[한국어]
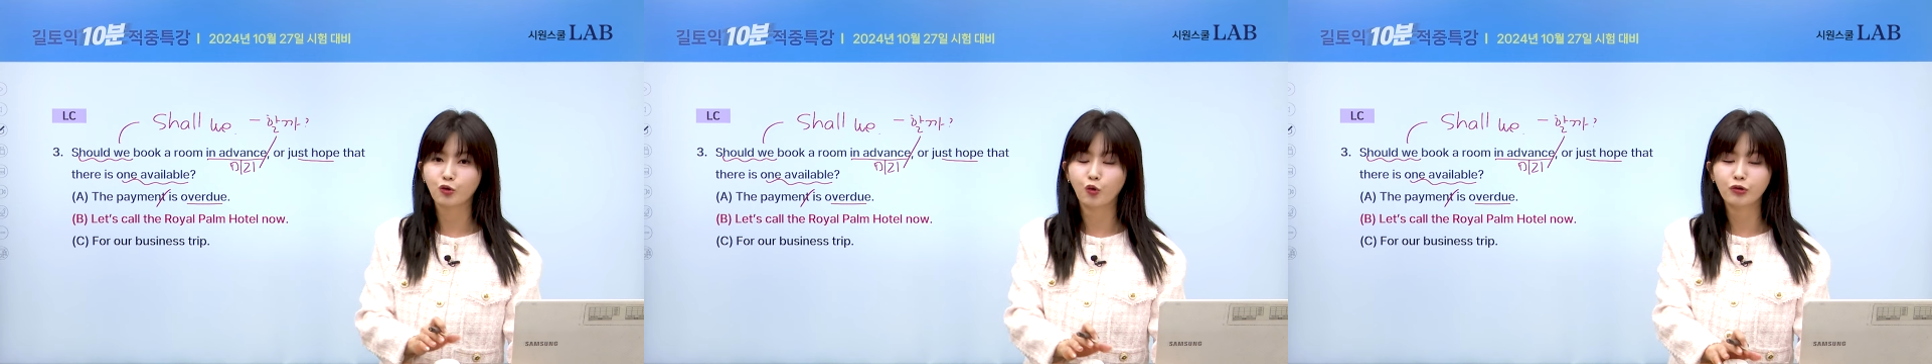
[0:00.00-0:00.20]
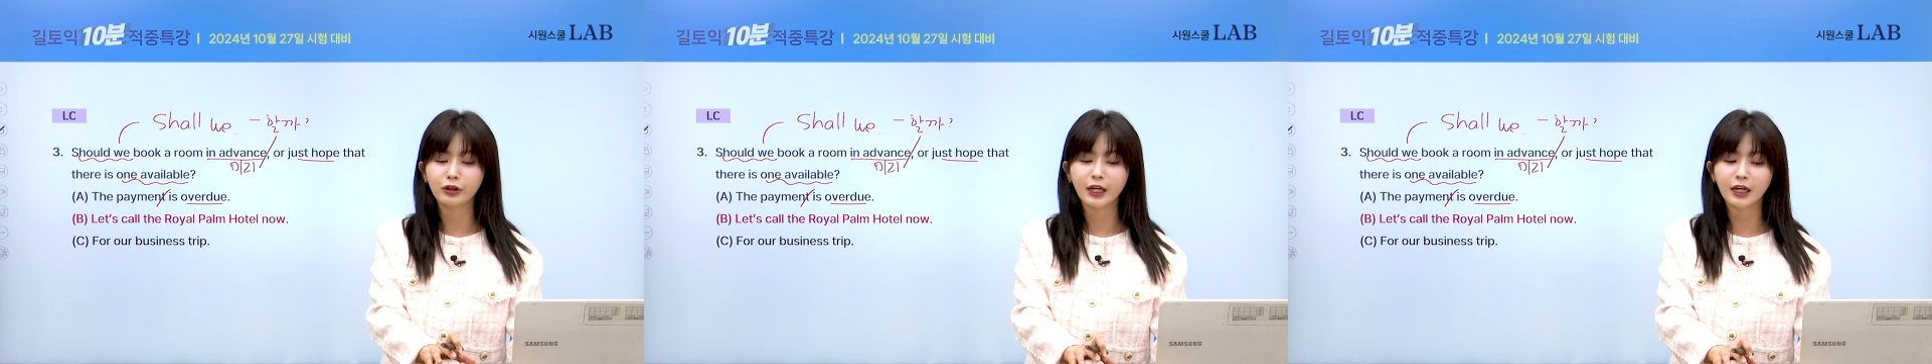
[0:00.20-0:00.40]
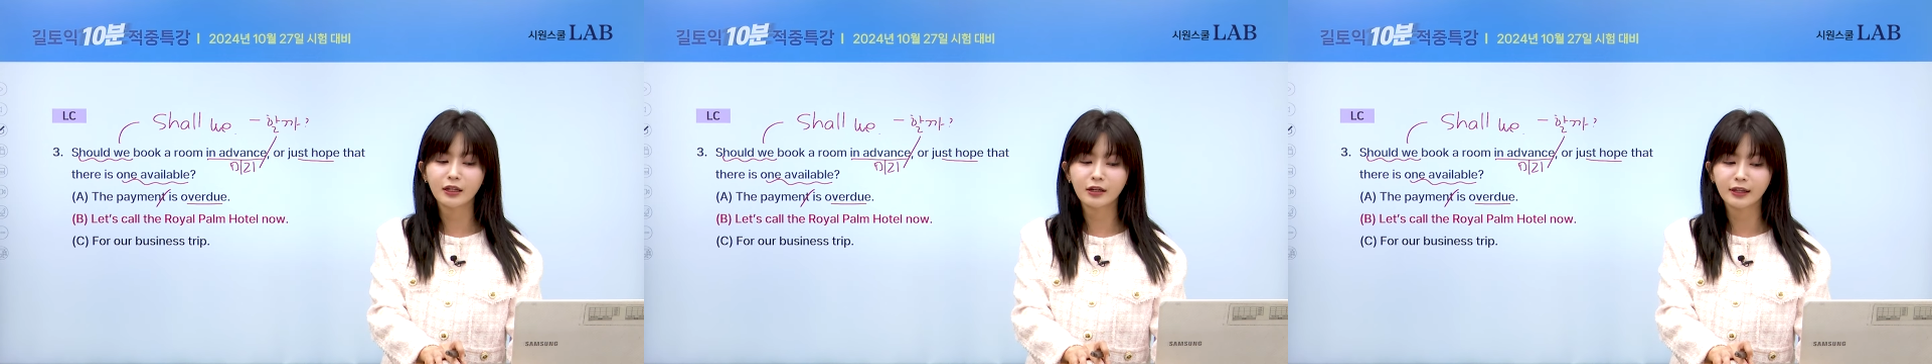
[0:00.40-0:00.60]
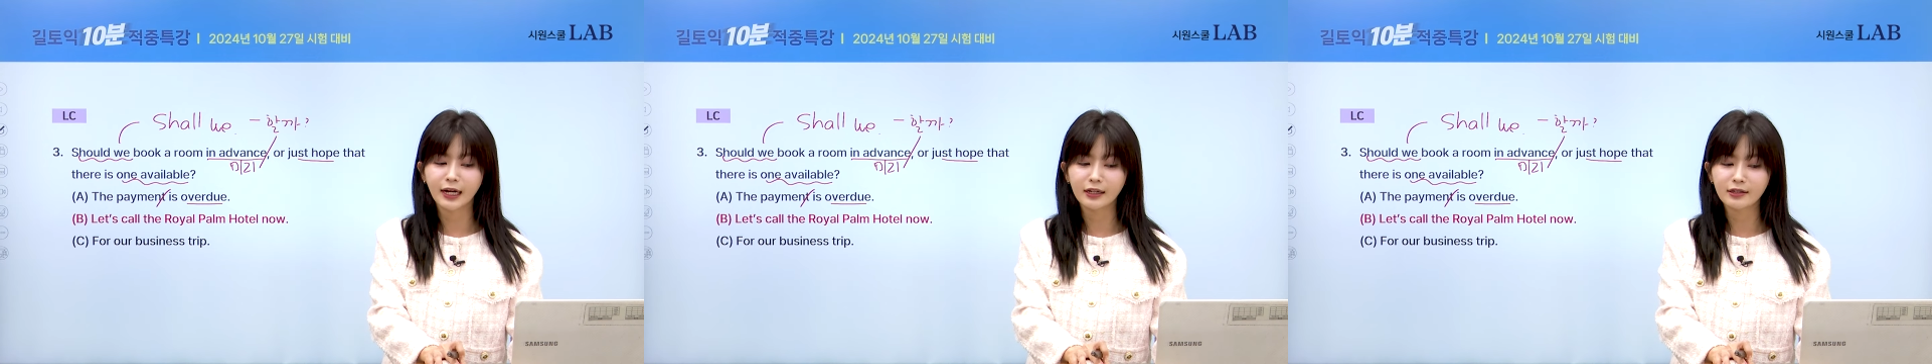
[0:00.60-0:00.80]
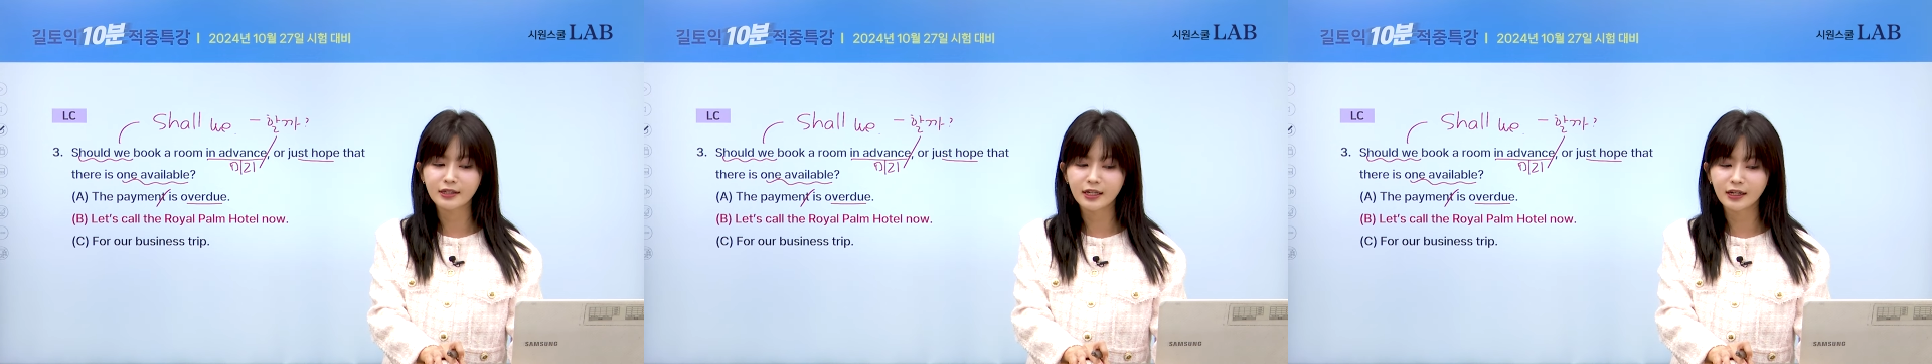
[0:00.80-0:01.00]
돈 내는
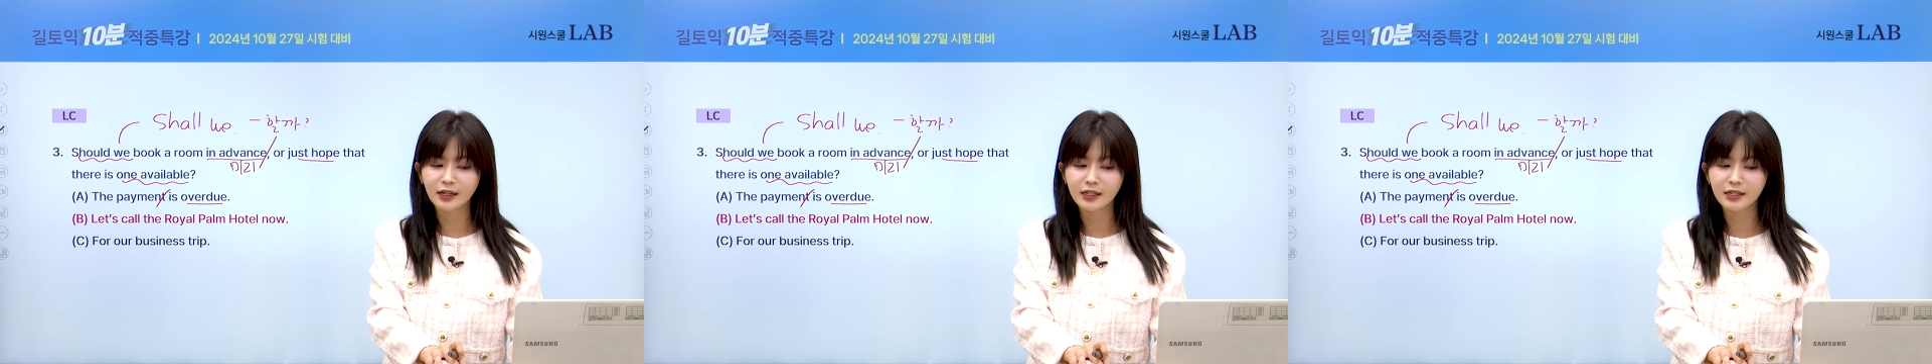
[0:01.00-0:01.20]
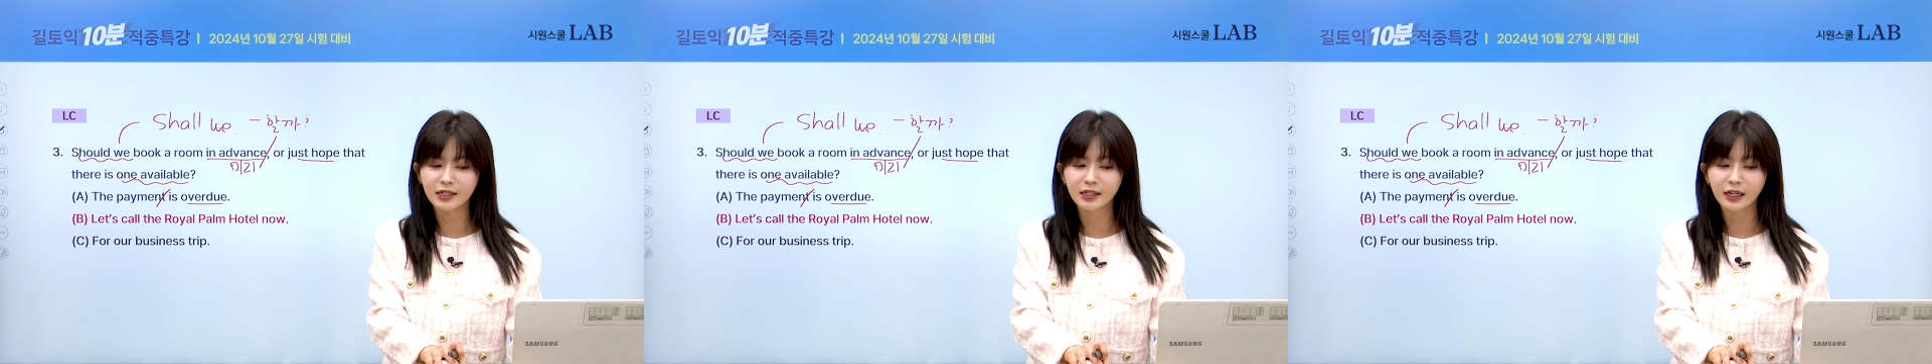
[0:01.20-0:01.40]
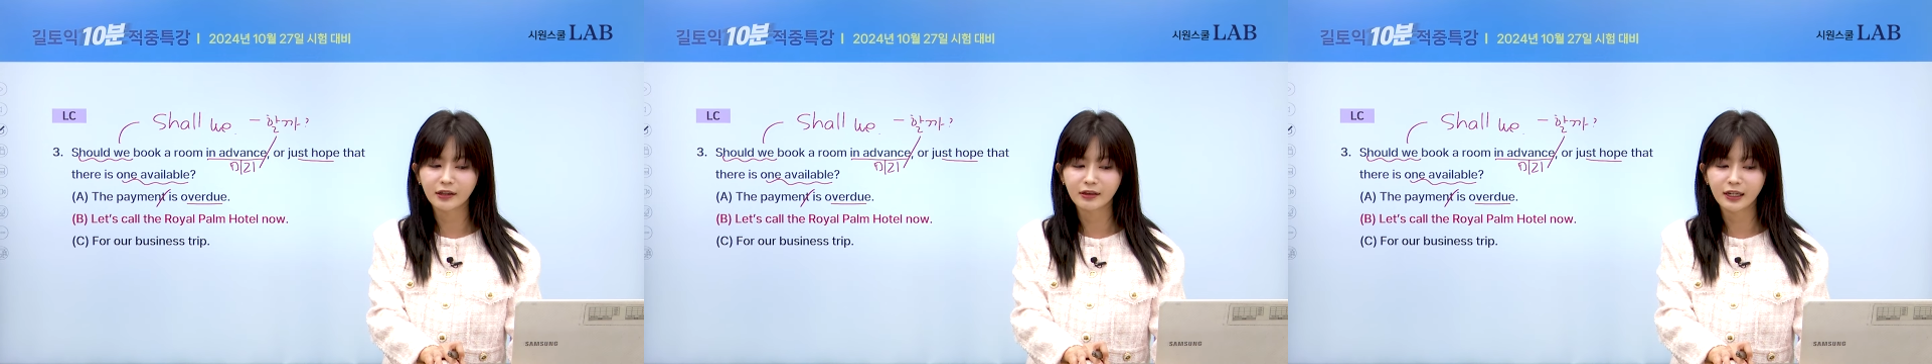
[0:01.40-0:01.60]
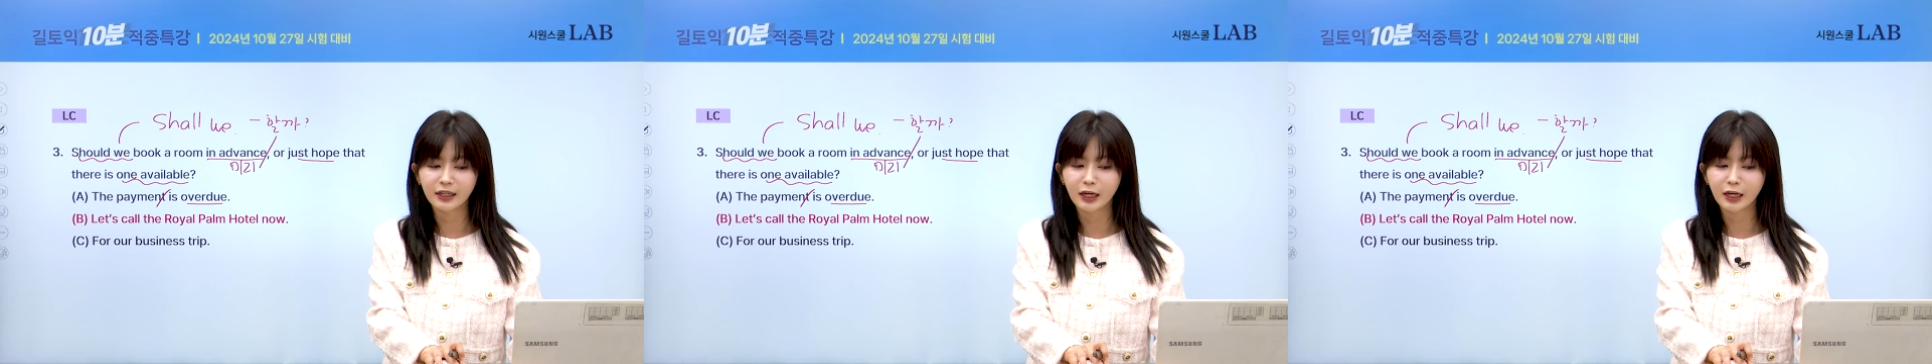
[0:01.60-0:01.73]
날짜가 지났다.